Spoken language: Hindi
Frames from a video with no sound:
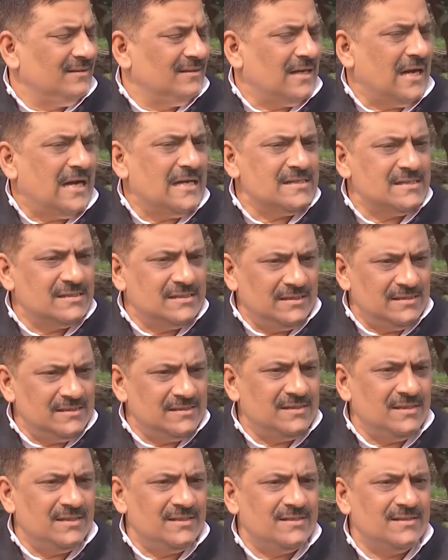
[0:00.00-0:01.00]
कास्ट
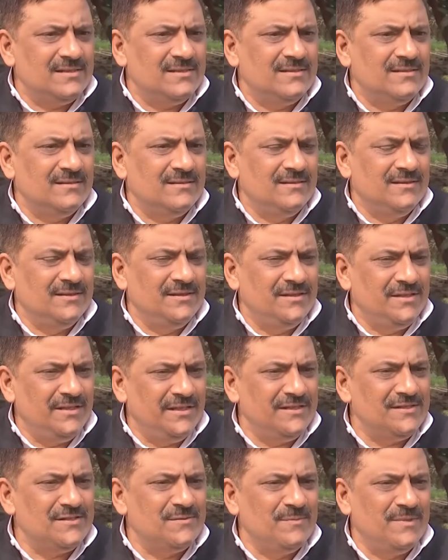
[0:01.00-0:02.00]
सेंसस
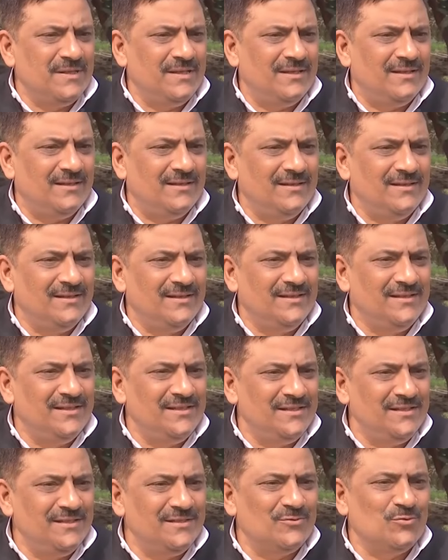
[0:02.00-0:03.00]
देश में
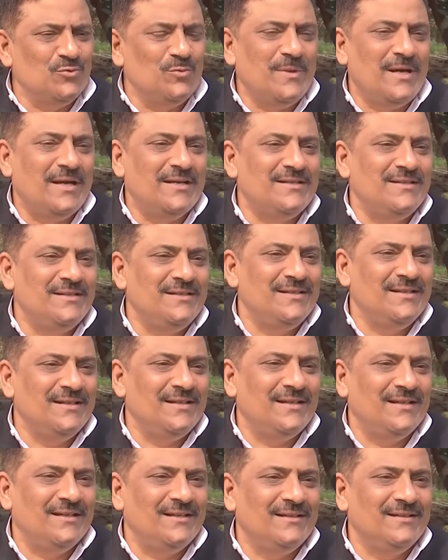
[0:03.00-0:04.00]
नीतीश कुमार जी ने